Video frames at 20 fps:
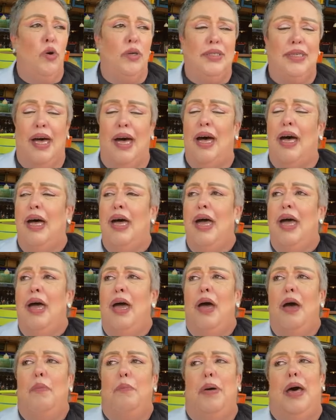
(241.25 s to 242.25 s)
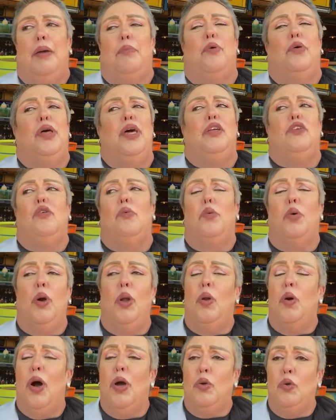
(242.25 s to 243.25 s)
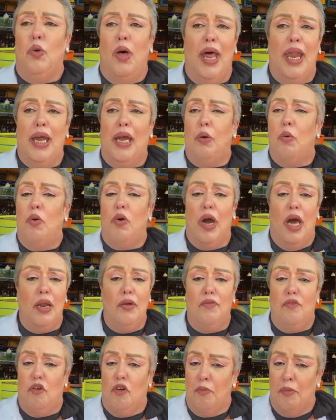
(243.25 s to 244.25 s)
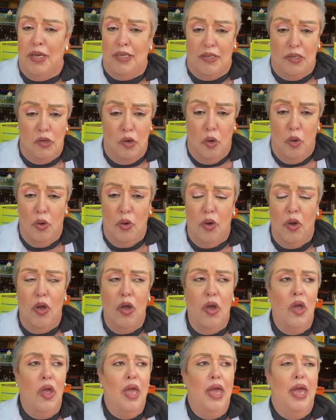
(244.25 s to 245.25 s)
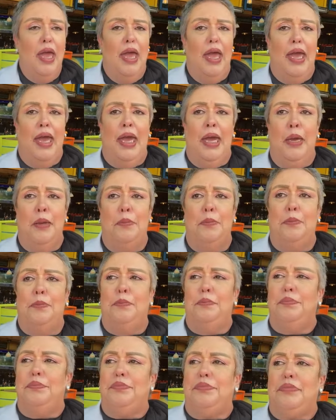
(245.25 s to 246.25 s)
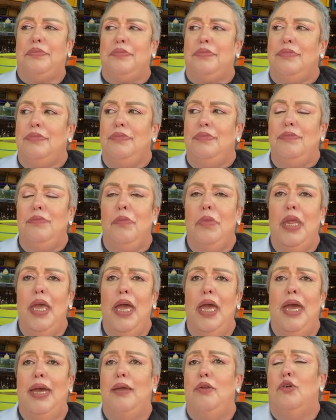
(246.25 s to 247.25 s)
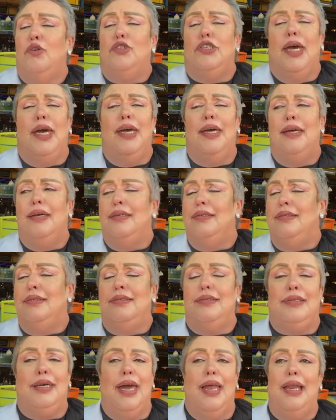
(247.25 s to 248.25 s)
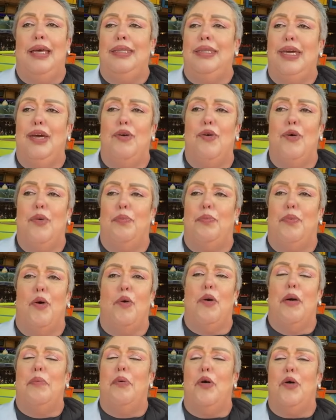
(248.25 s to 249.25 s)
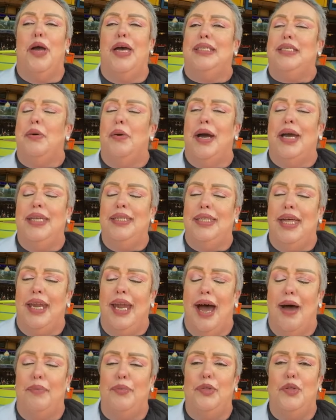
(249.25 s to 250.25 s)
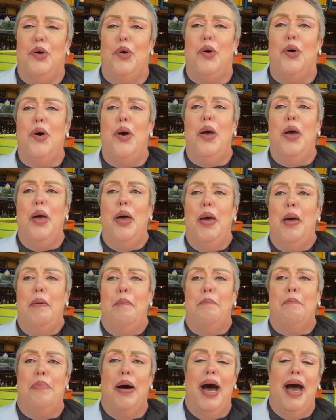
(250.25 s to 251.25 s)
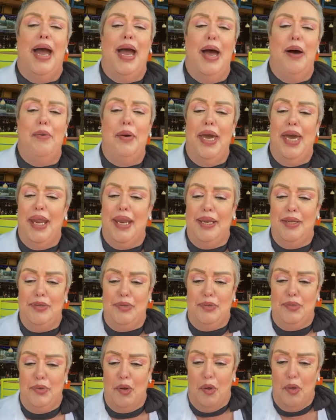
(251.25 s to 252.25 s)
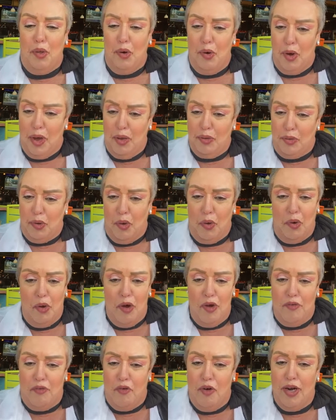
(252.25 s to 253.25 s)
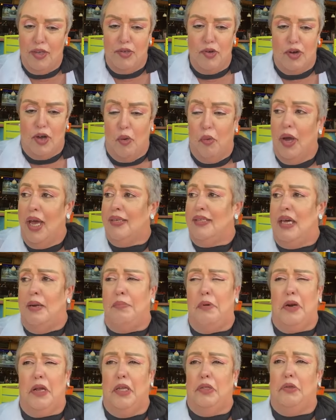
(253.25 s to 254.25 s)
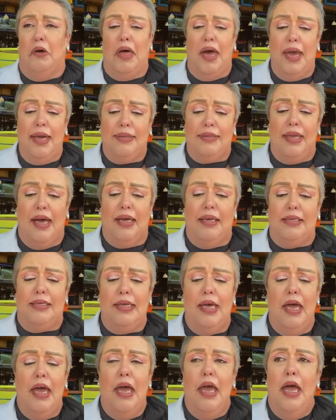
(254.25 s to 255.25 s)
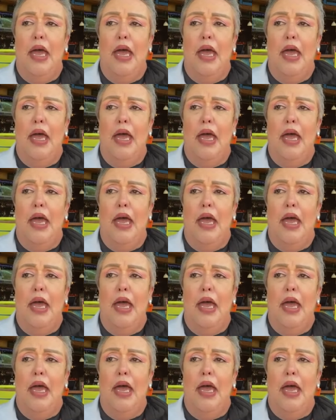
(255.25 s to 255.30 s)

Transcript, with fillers: cosas, para poder yo poderlos ayudar. Hay que buscar información. Em, eh, no sé qué les digo, poco a poco ya se van enterando, van a ver todo lo que, todos los esfuerzos que voy a hacer, porque todas estas